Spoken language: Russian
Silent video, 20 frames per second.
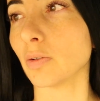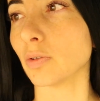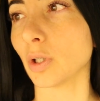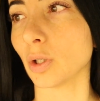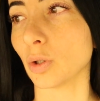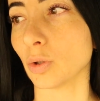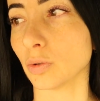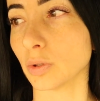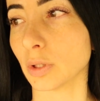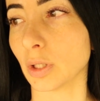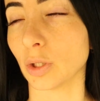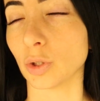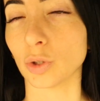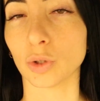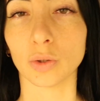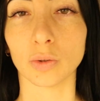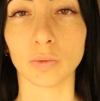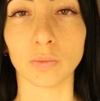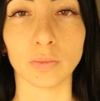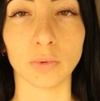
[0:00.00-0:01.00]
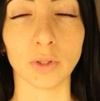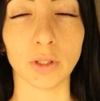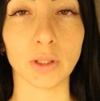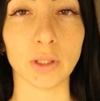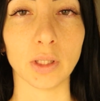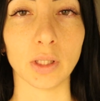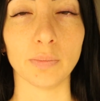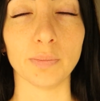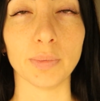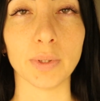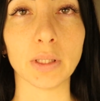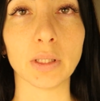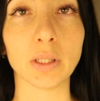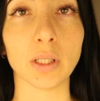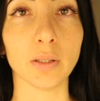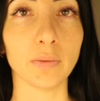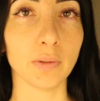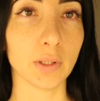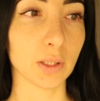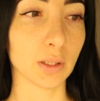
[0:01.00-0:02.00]
второго сказала, что неделю без
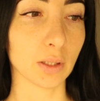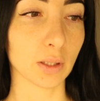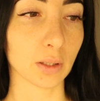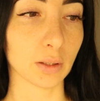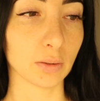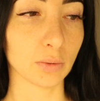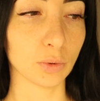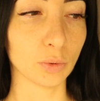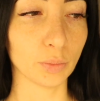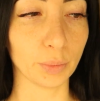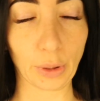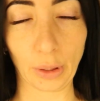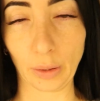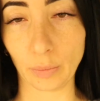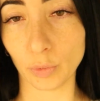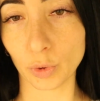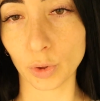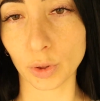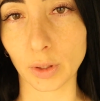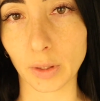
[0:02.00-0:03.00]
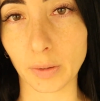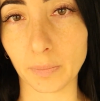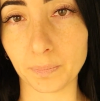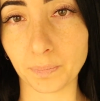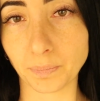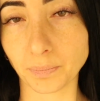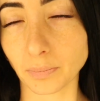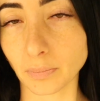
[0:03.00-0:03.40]
телевизора. Ну, потому что